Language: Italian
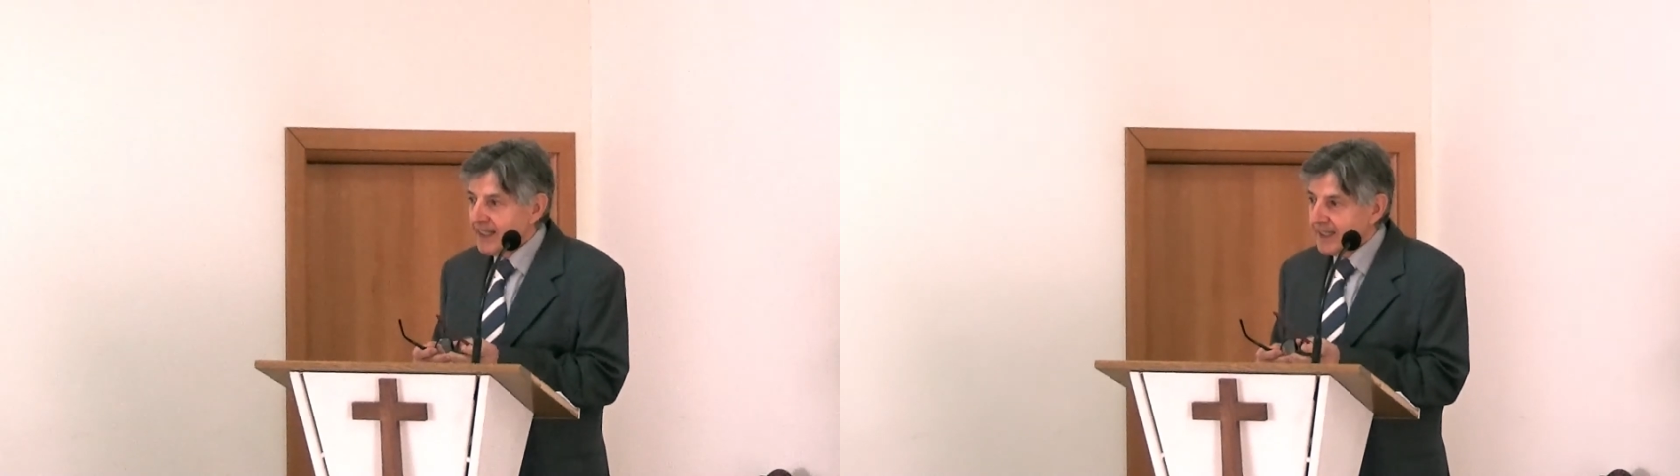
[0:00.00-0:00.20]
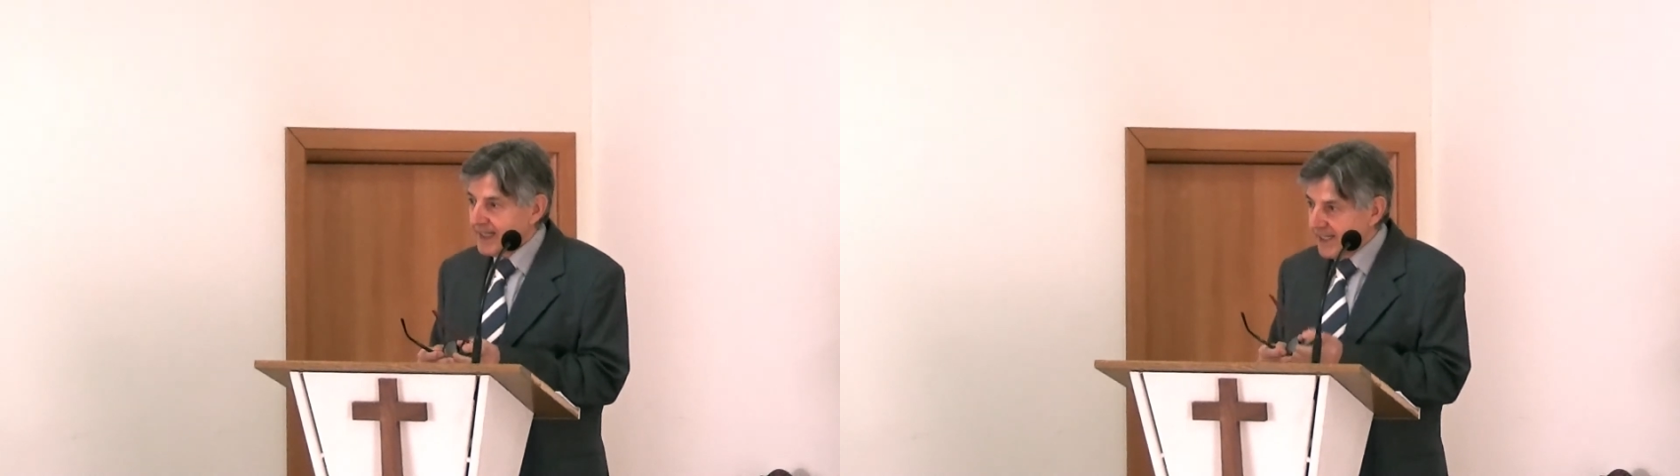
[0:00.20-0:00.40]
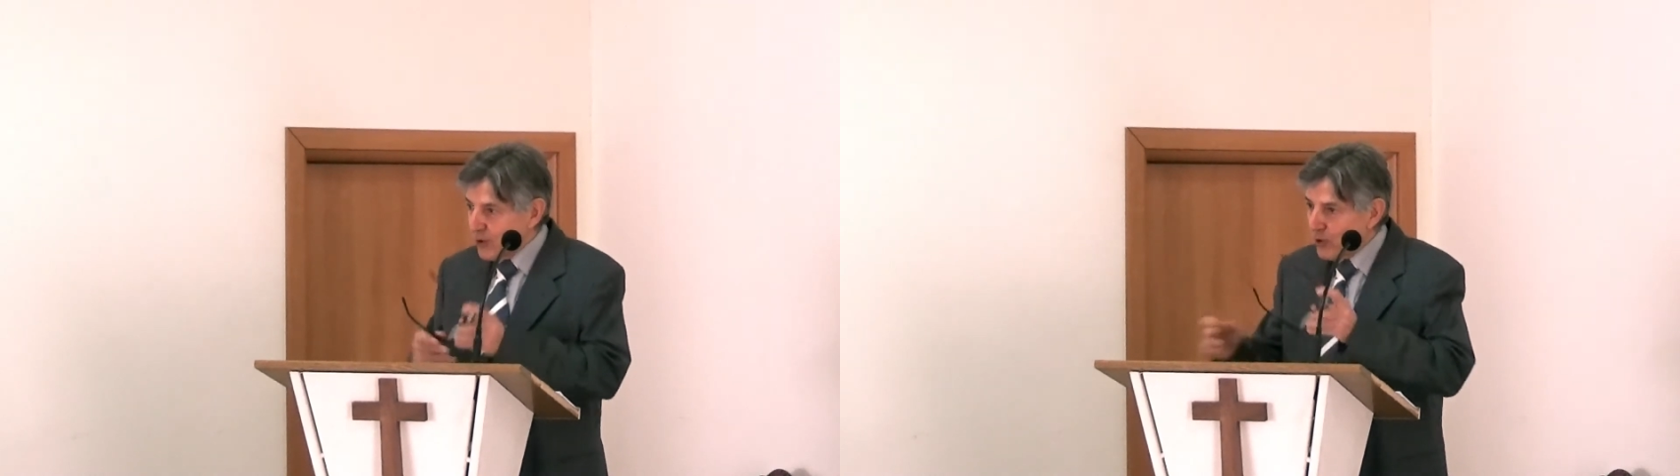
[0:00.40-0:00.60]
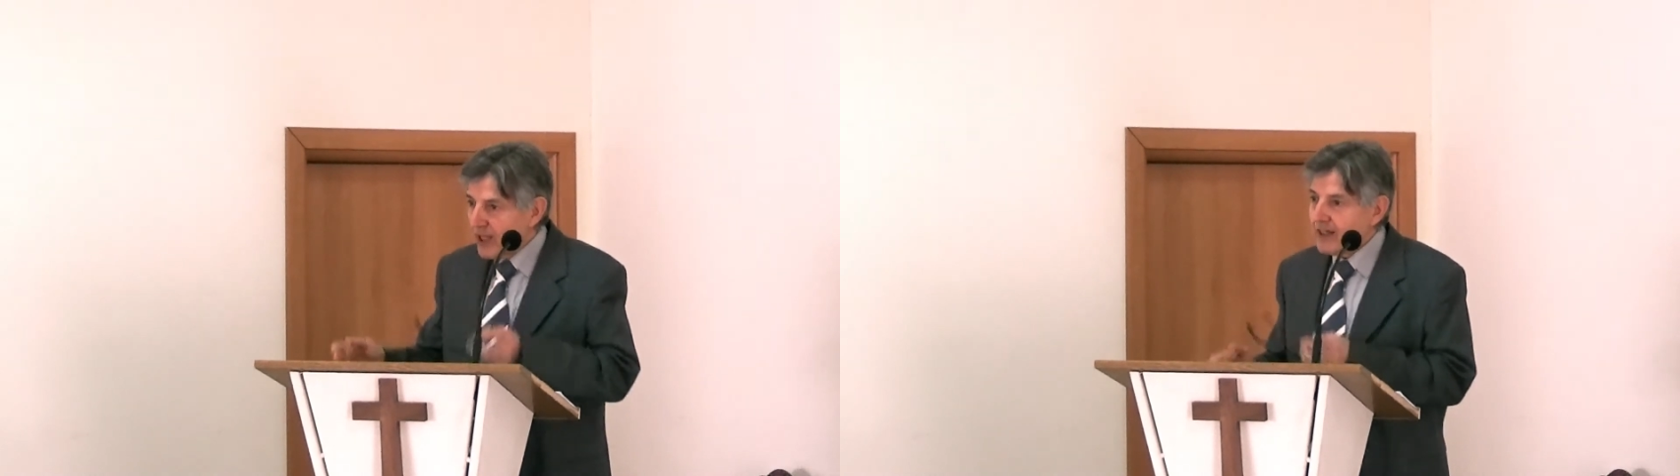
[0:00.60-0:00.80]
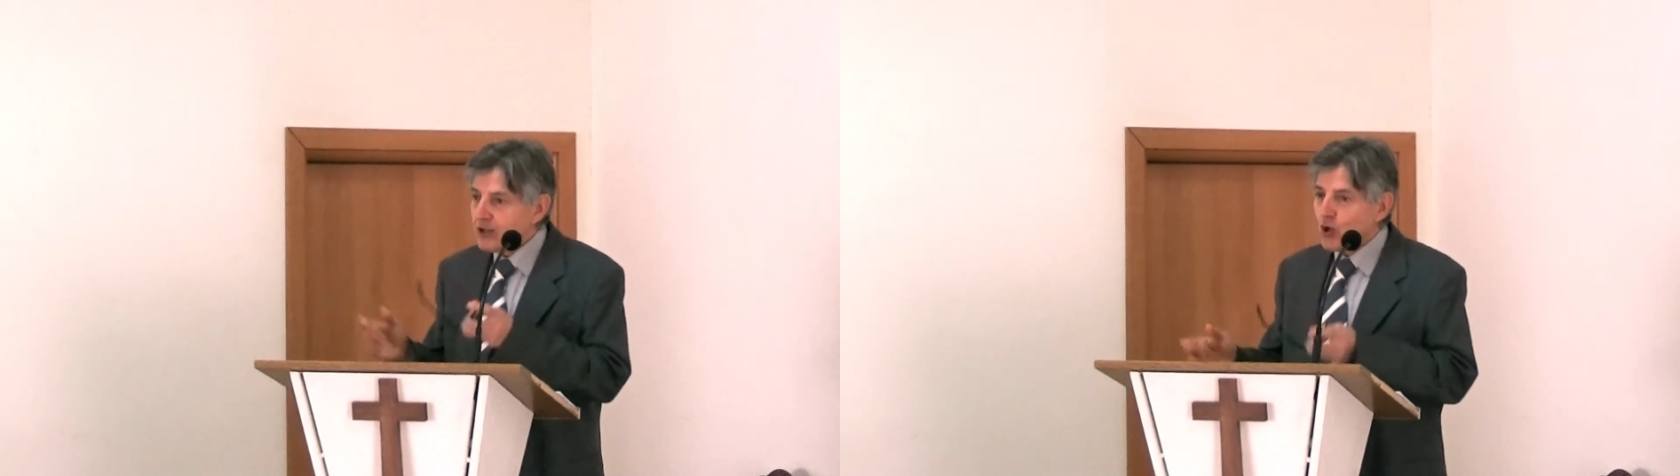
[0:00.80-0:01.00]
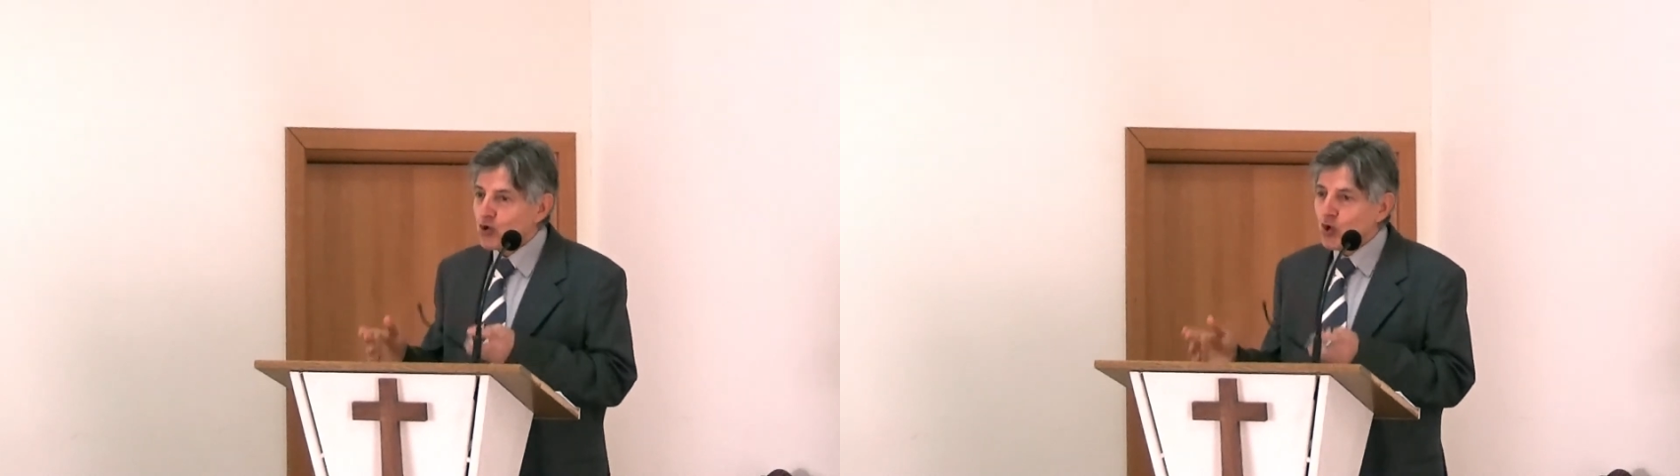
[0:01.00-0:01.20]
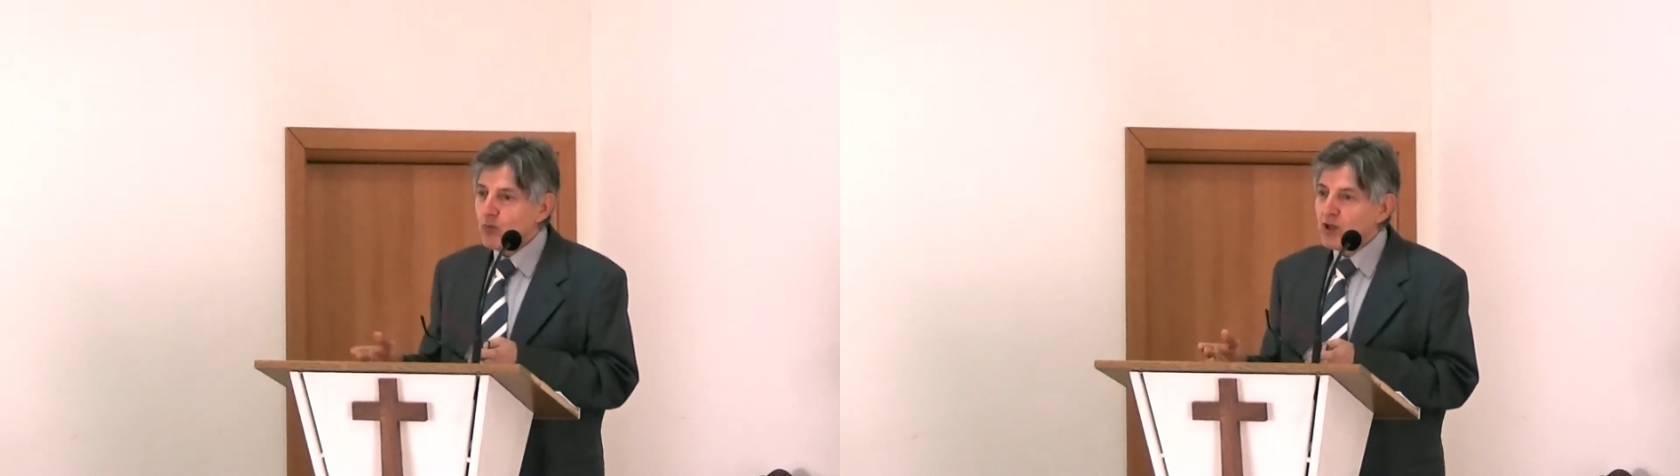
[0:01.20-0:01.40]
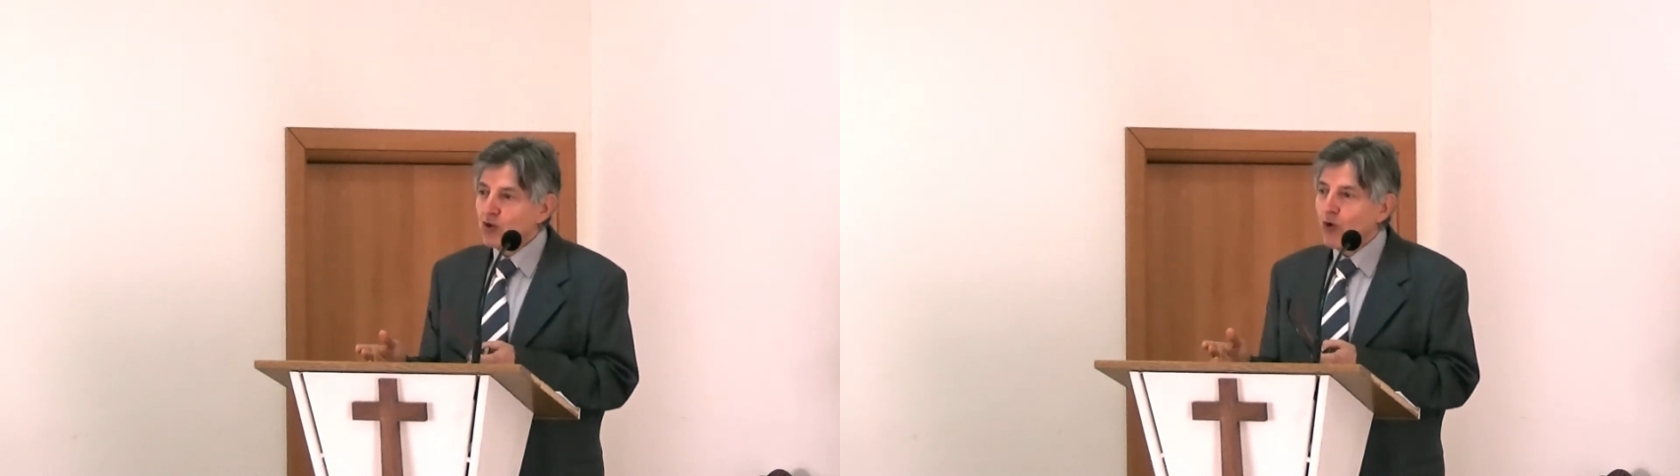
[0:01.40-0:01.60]
che si organizzò
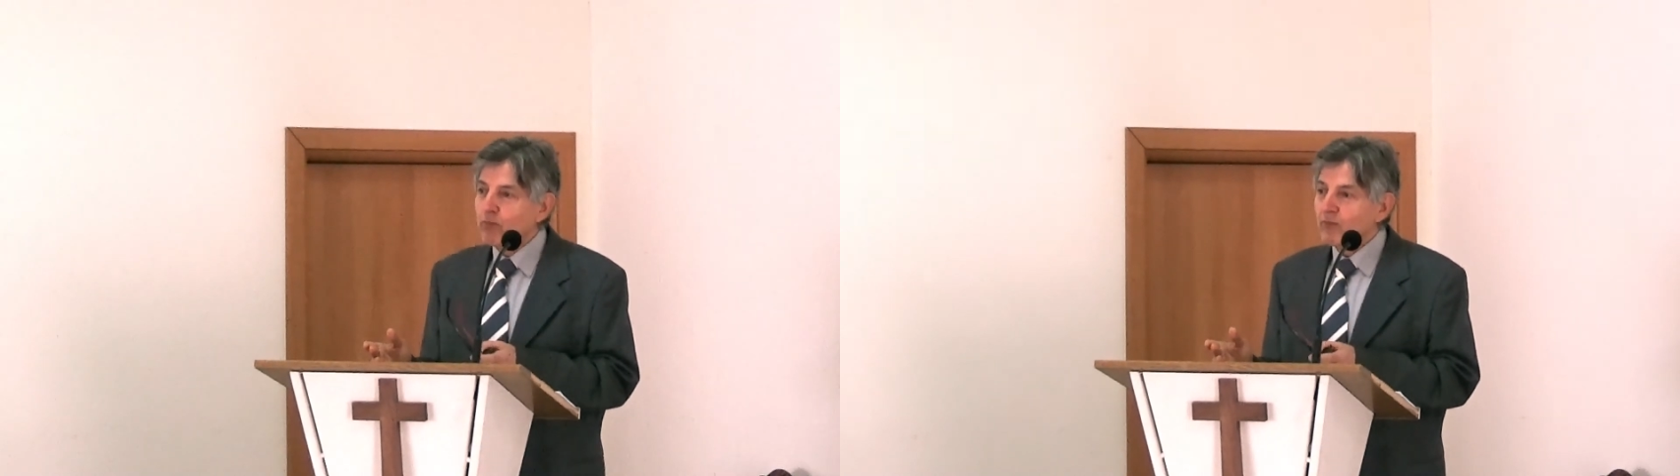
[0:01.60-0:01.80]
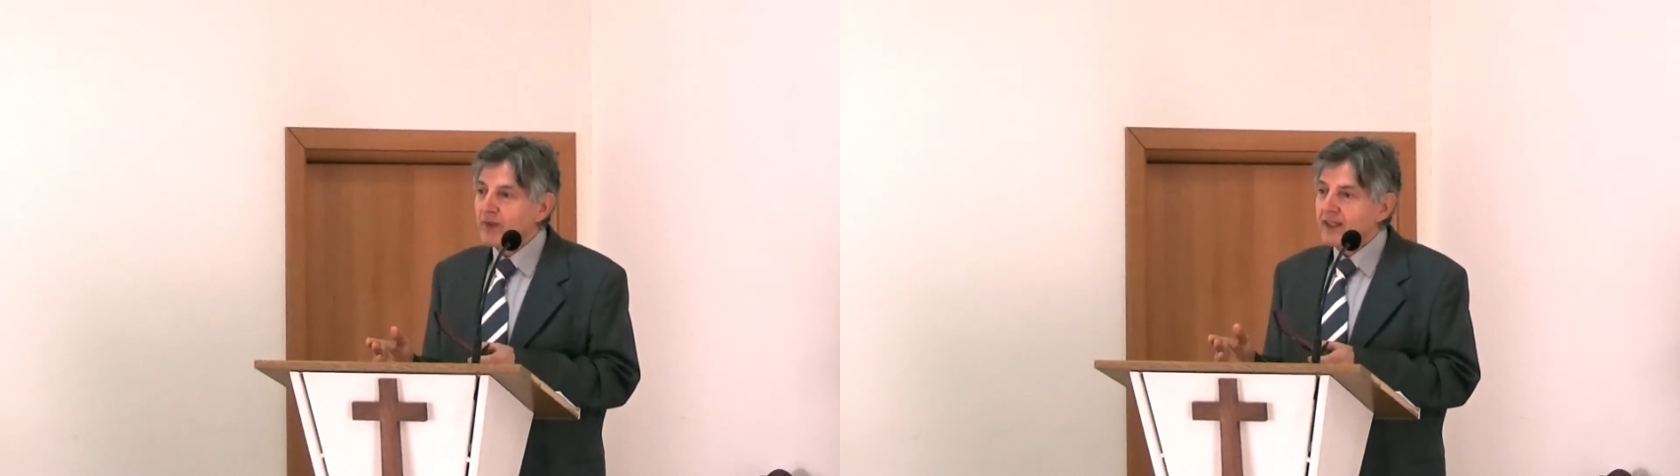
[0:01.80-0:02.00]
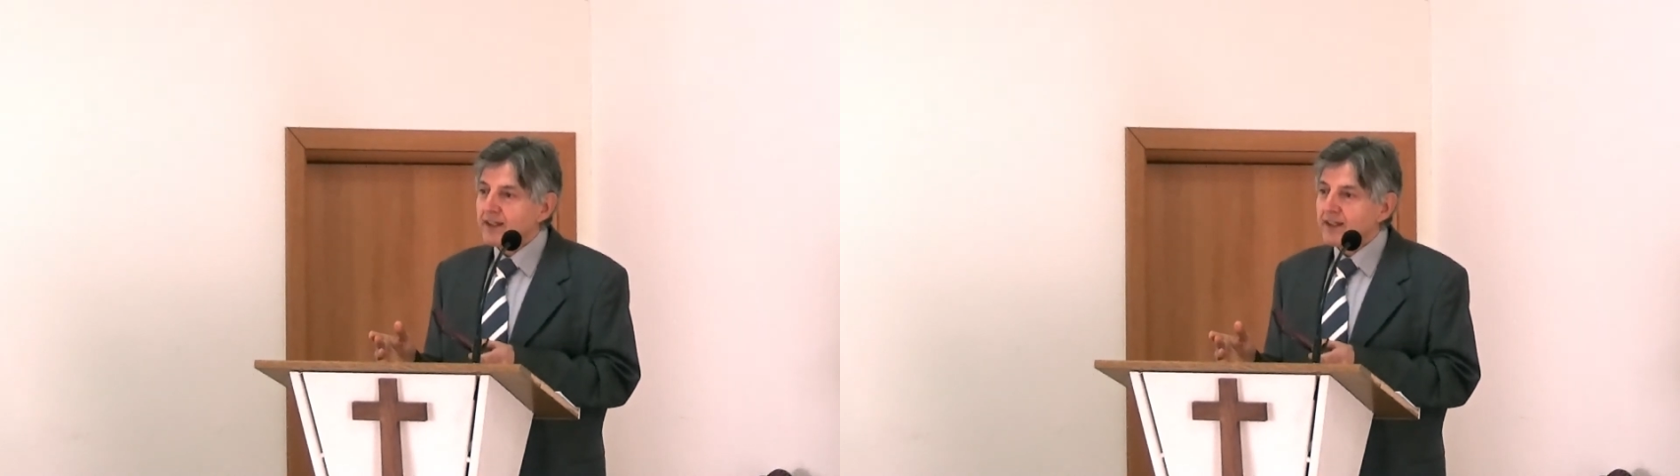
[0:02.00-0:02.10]
subito